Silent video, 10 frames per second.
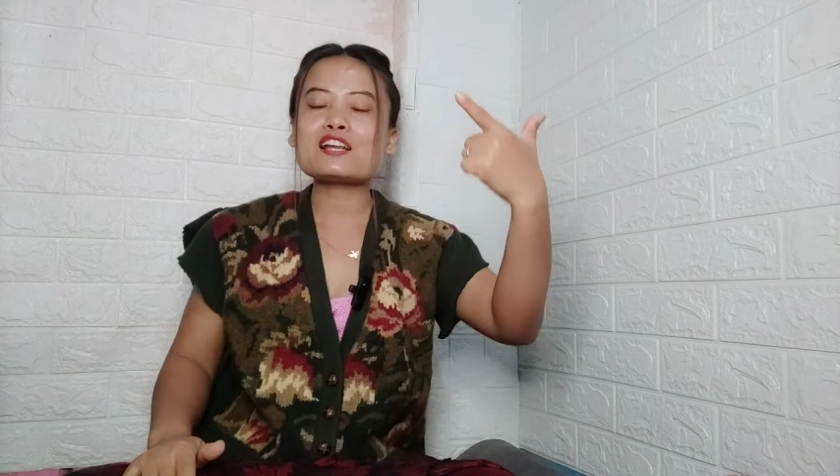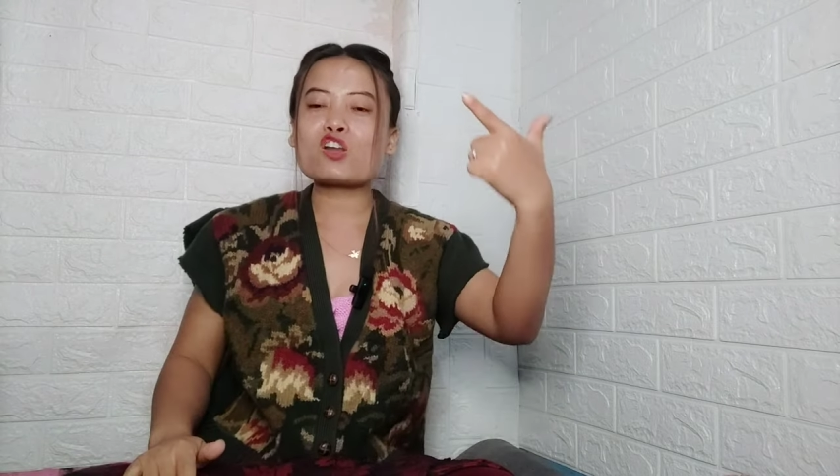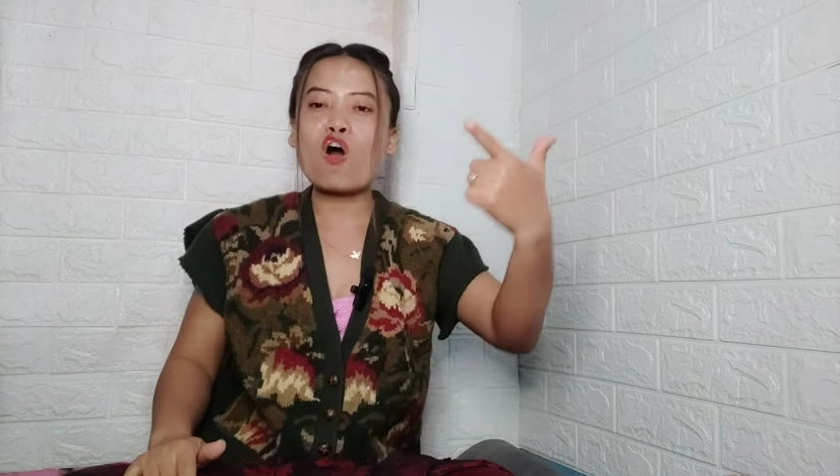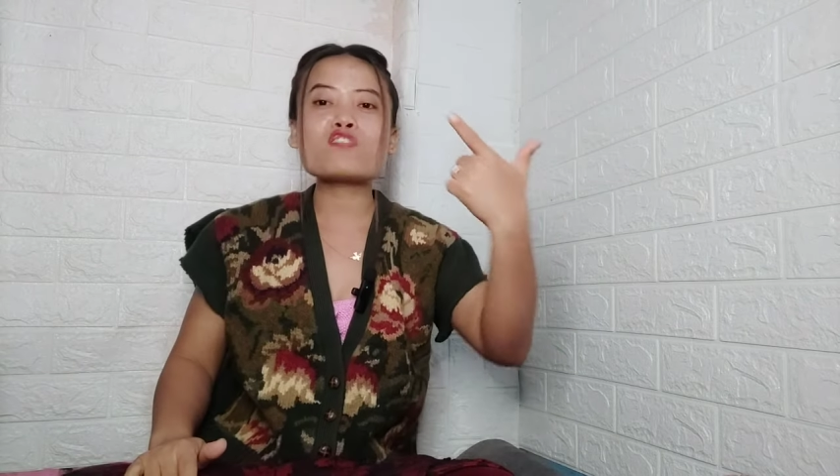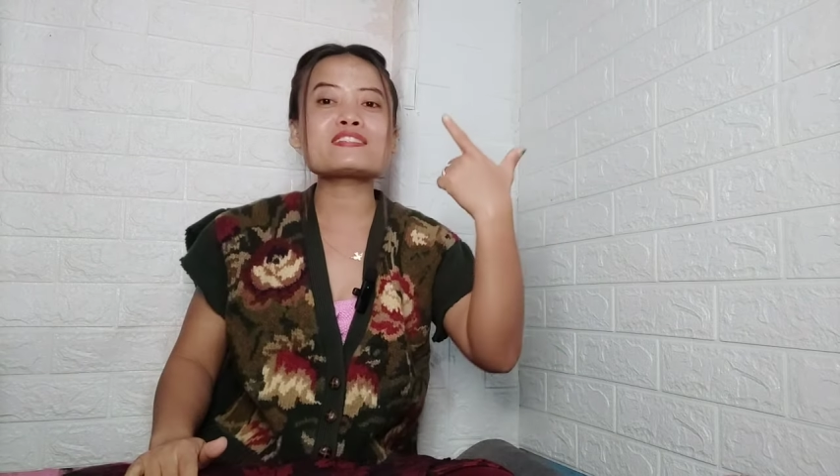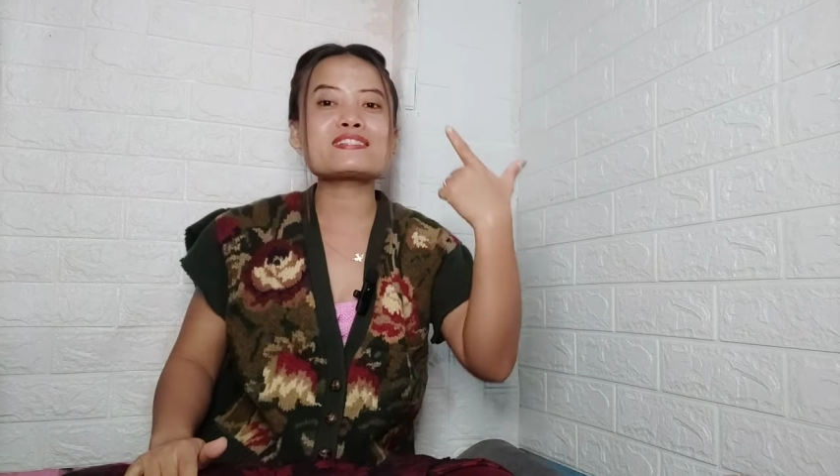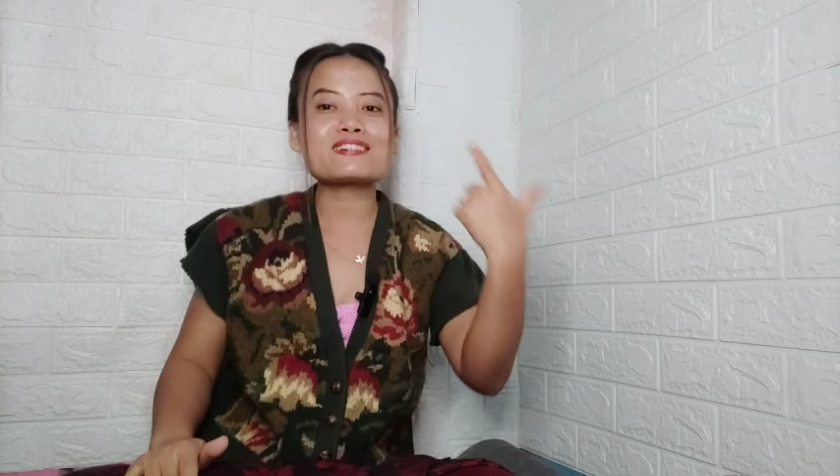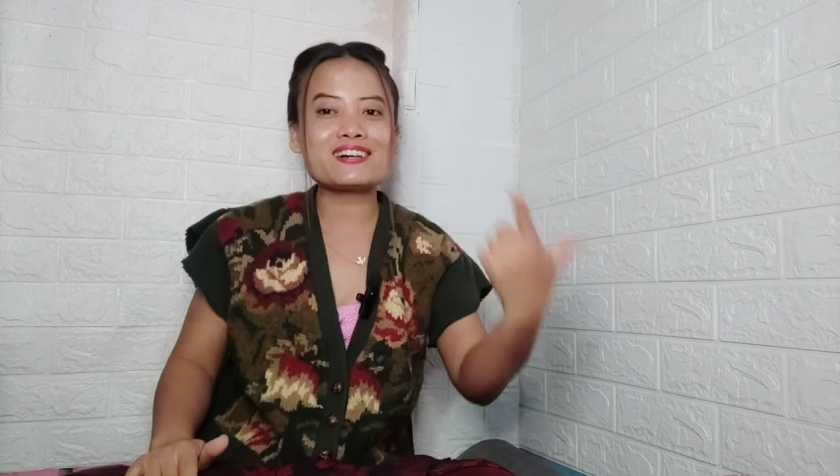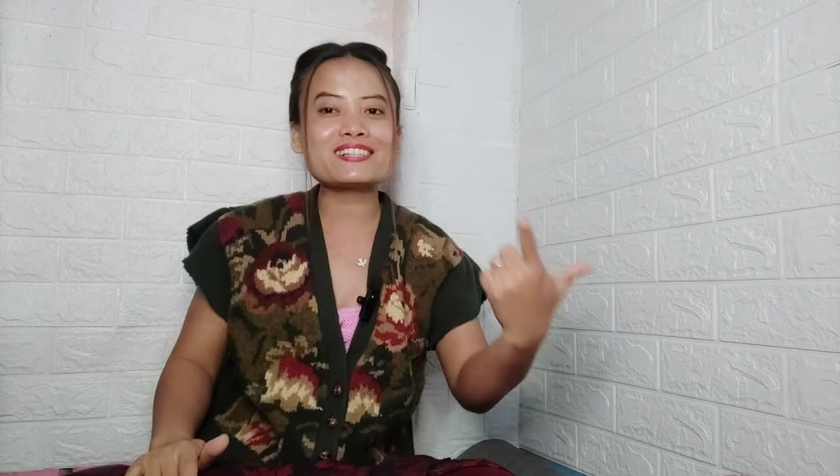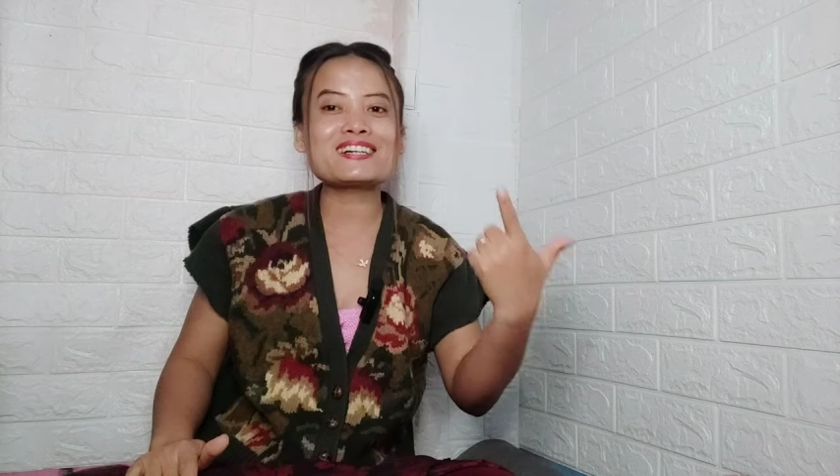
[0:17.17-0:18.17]
लॉन्ग
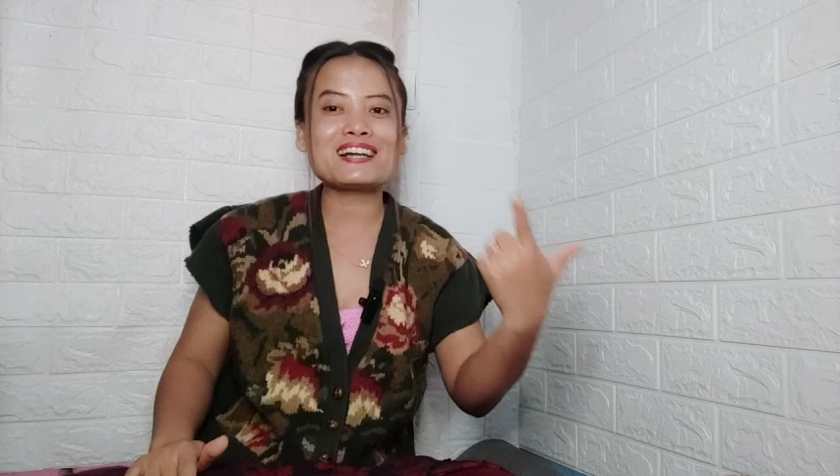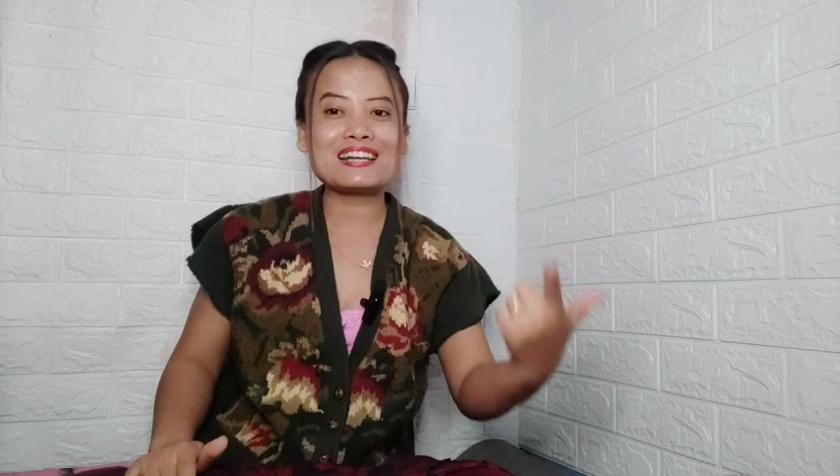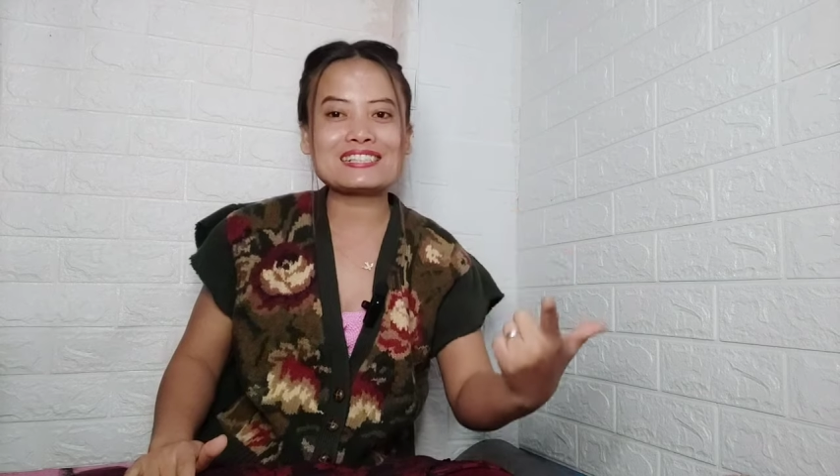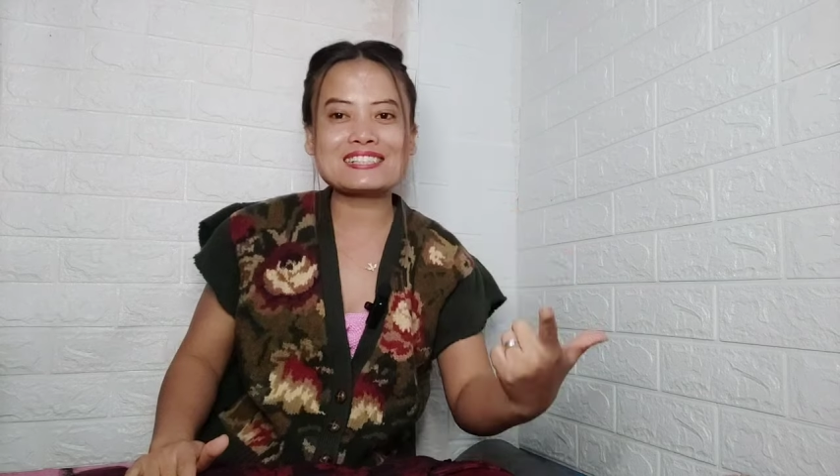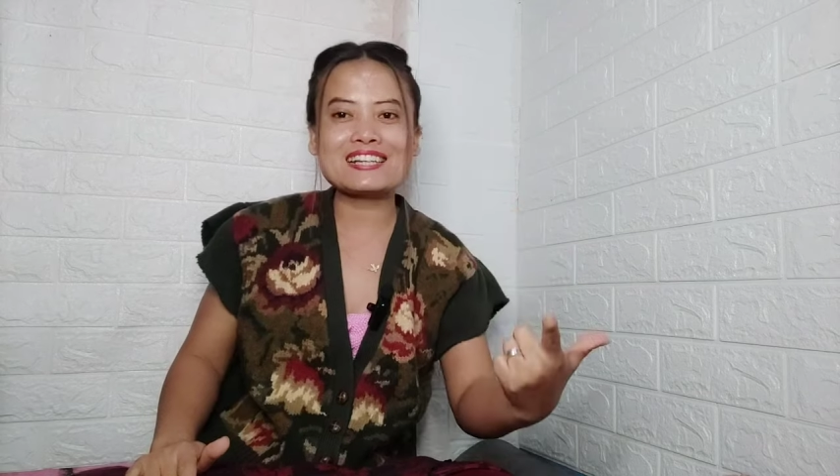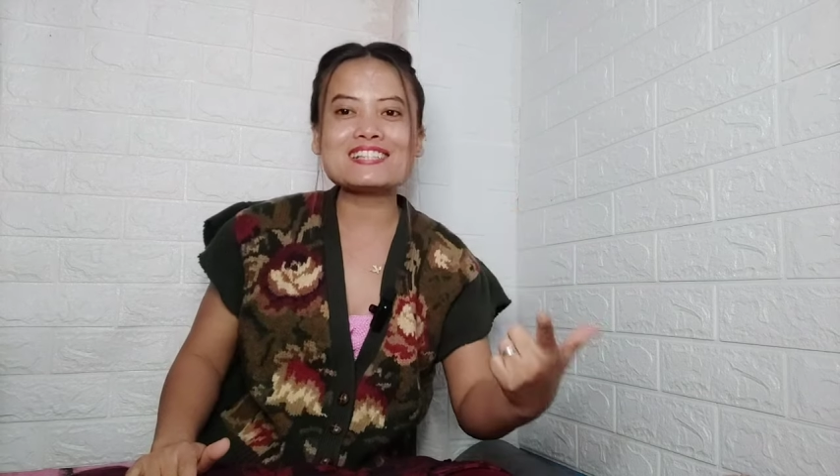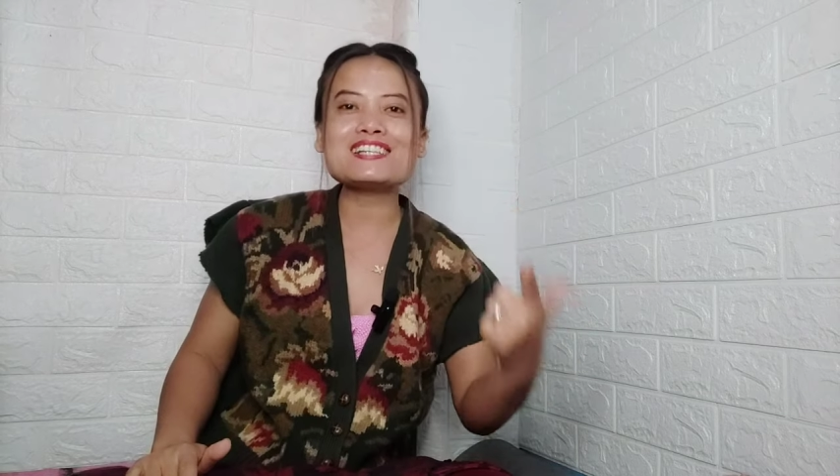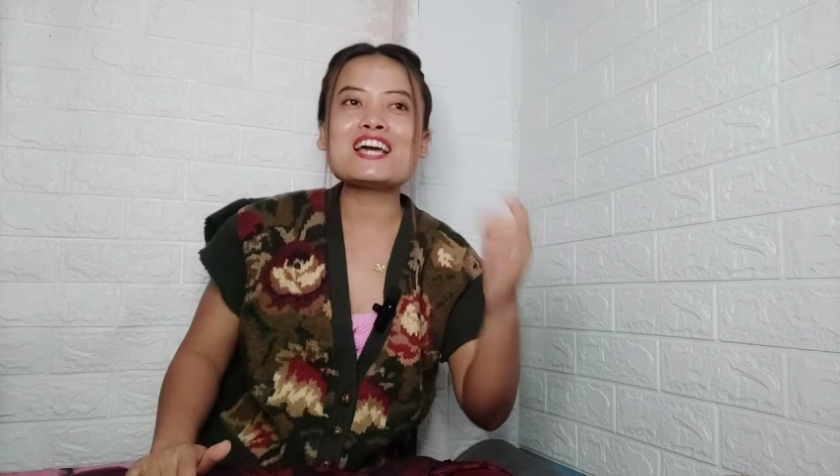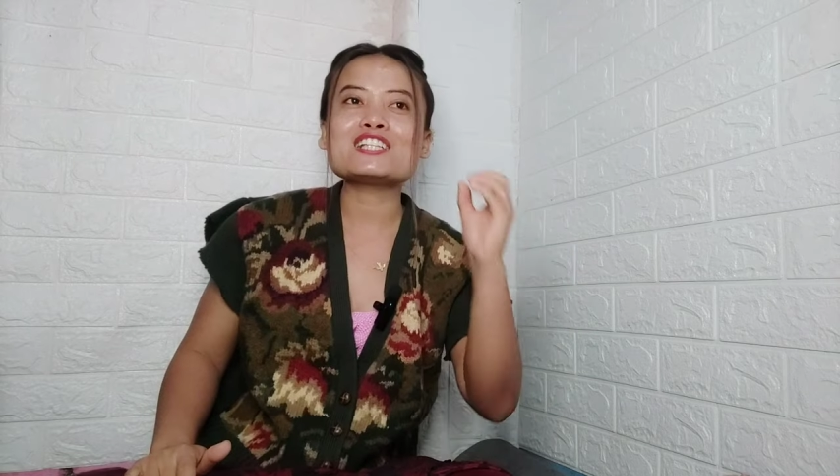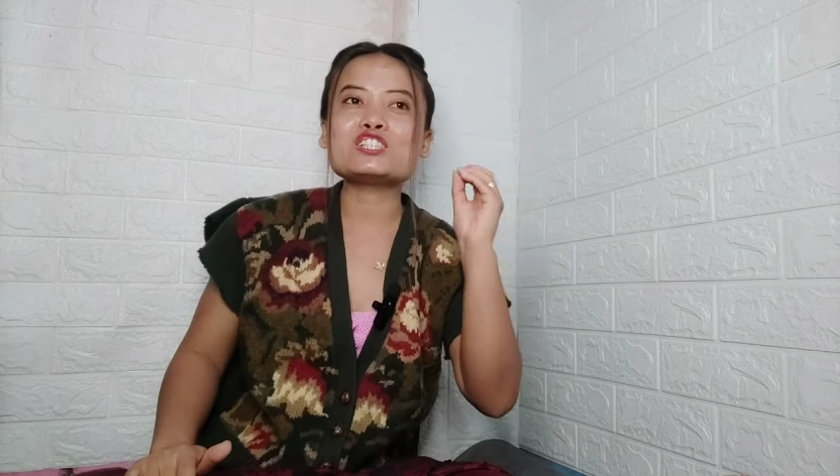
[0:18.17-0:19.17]
स्कर्ट कलेक्शन
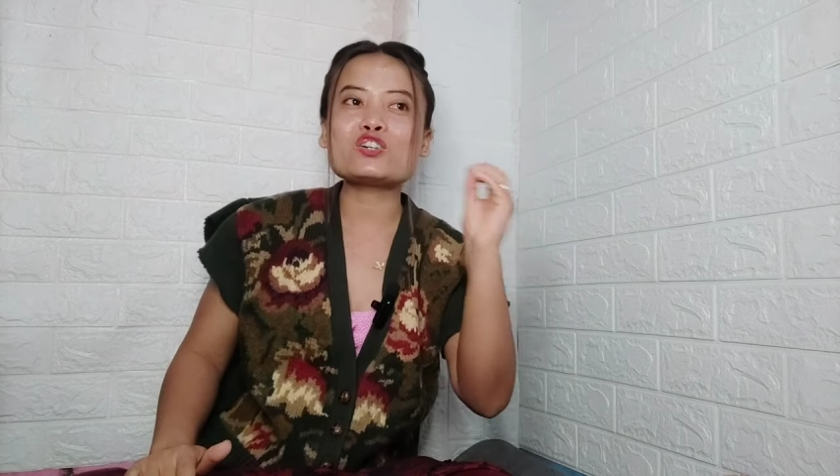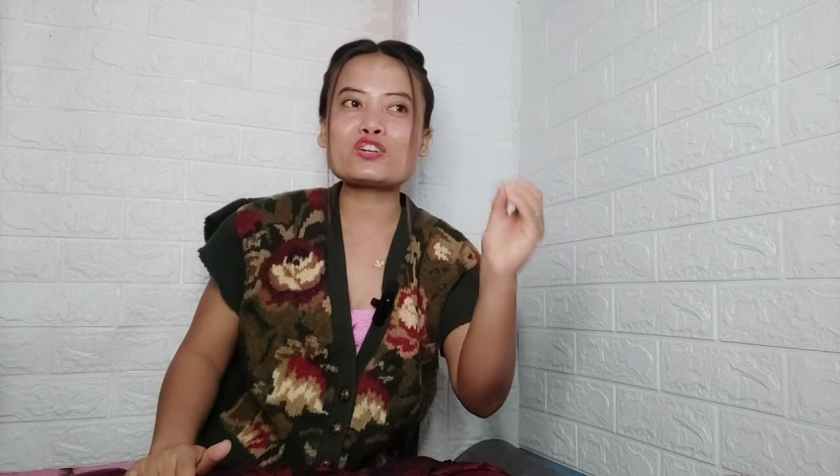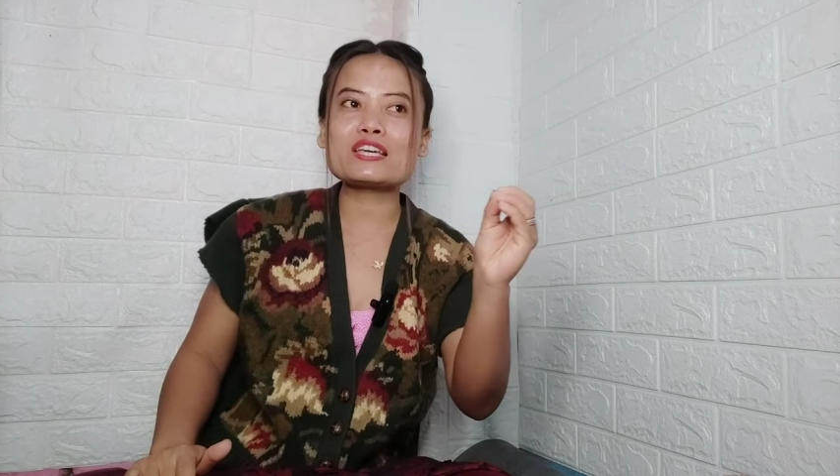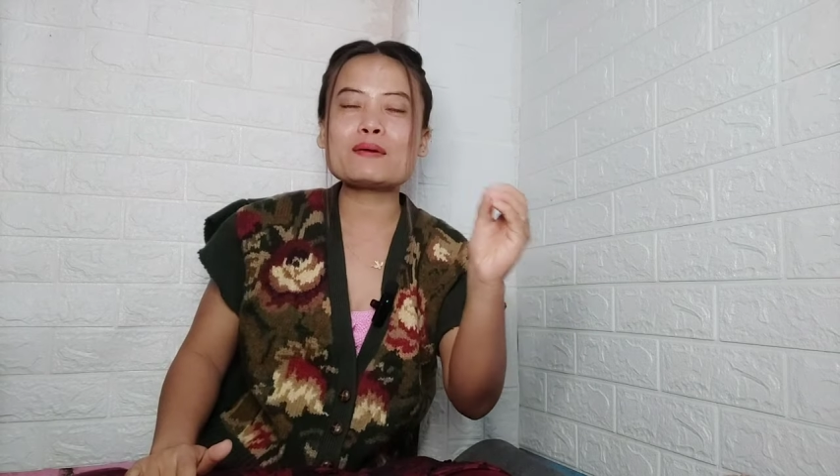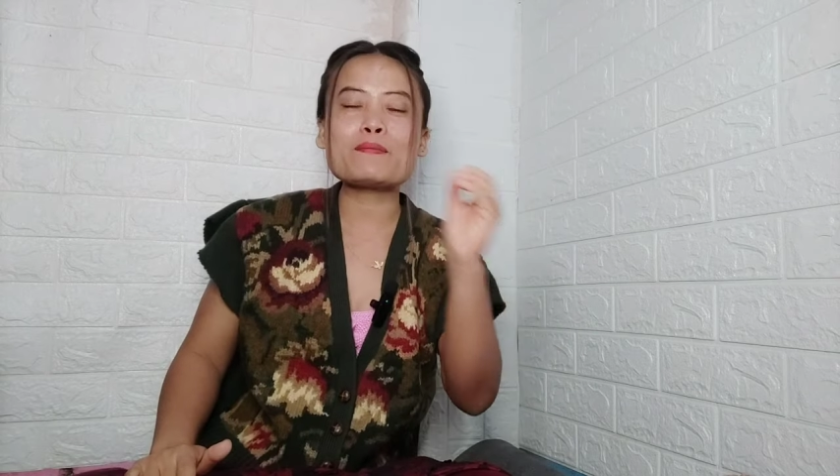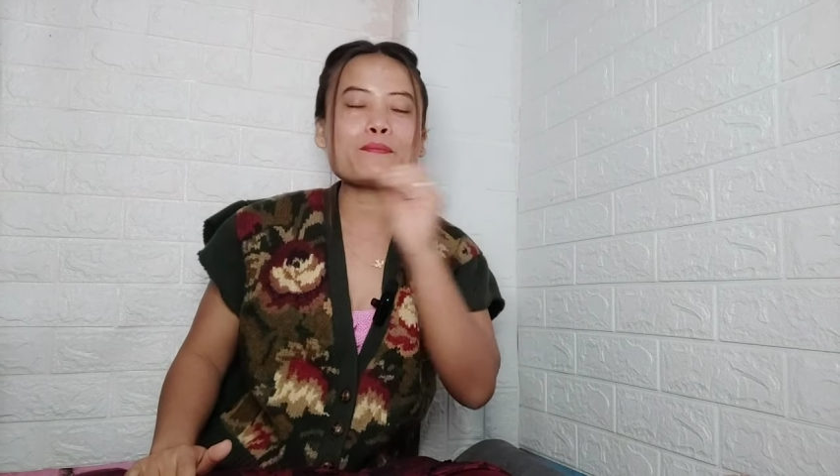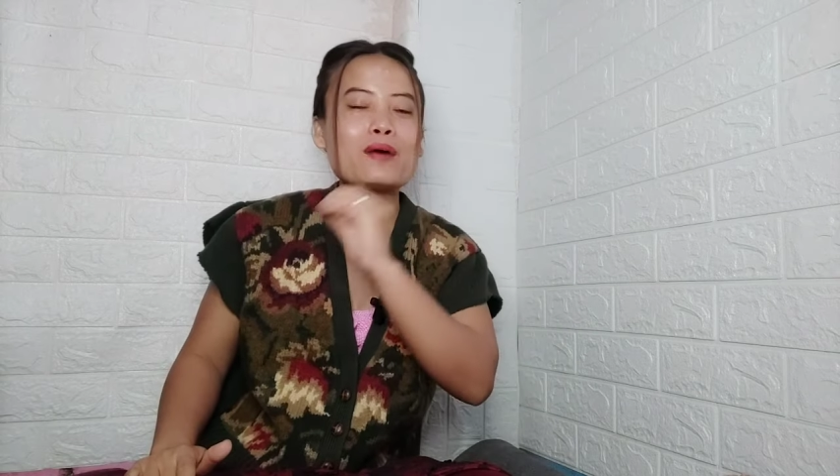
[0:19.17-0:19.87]
जो कि